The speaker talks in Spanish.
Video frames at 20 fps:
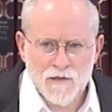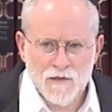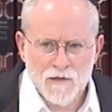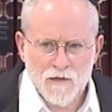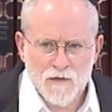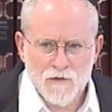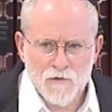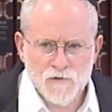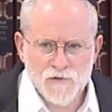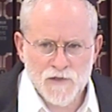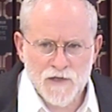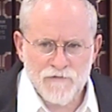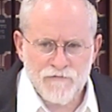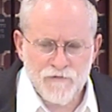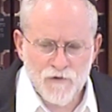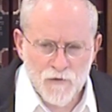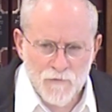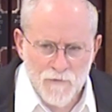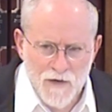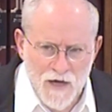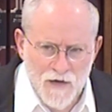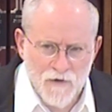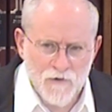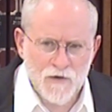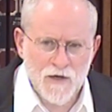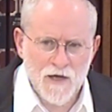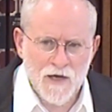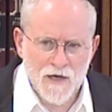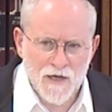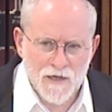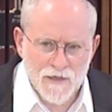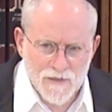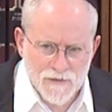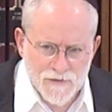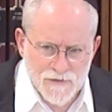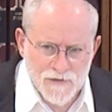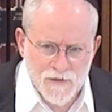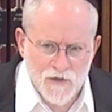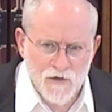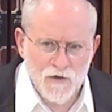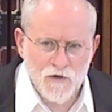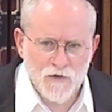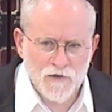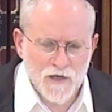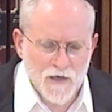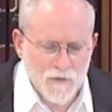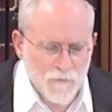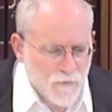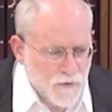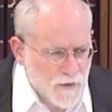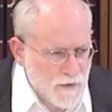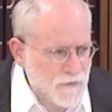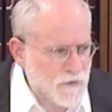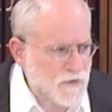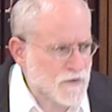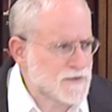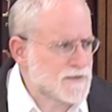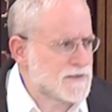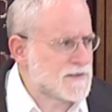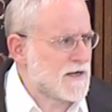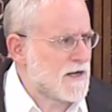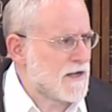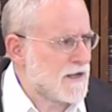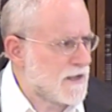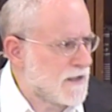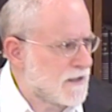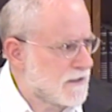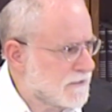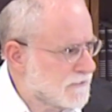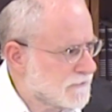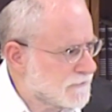los que formaron a la nación, al pueblo de Israel,